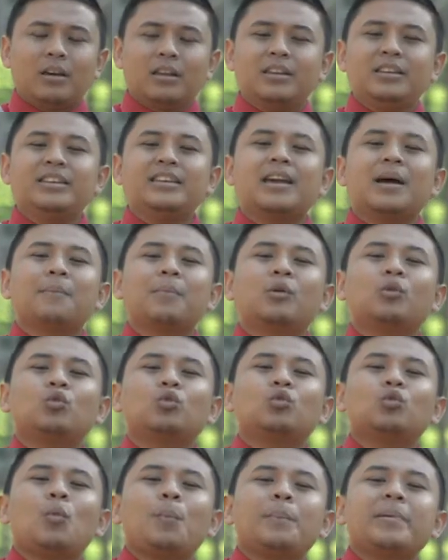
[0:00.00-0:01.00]
Dia
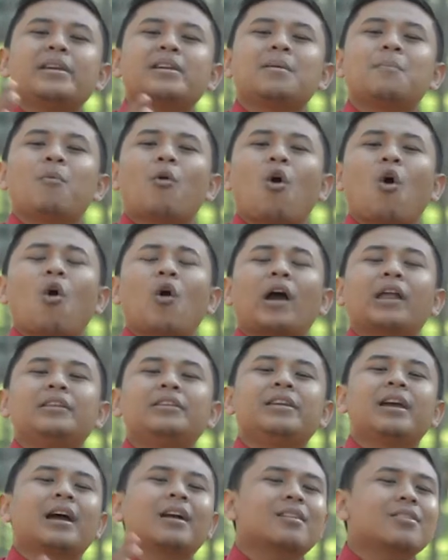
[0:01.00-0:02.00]
menutupi
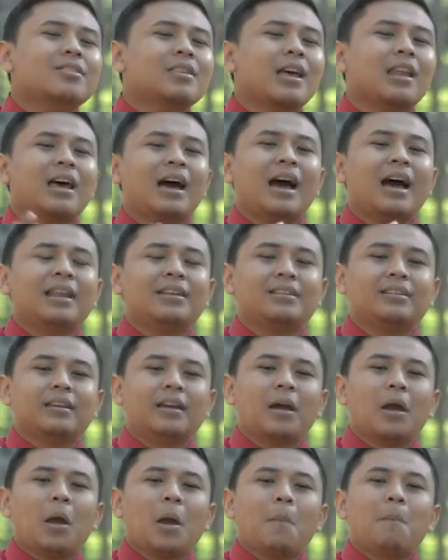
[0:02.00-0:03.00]
kebohongannya, kesalahannya,
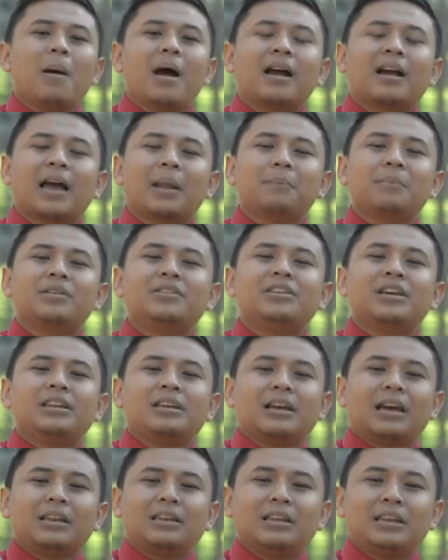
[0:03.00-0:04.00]
bahkan
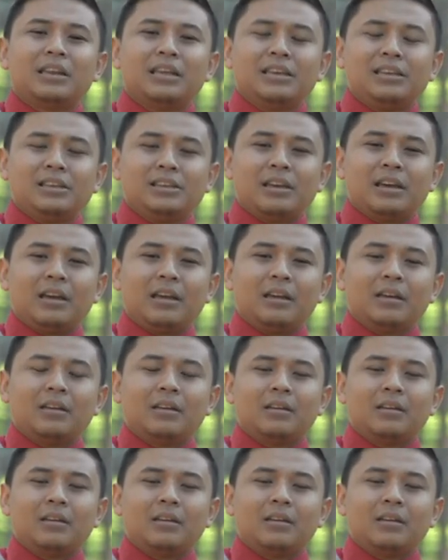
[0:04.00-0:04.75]
menjadikan dirinya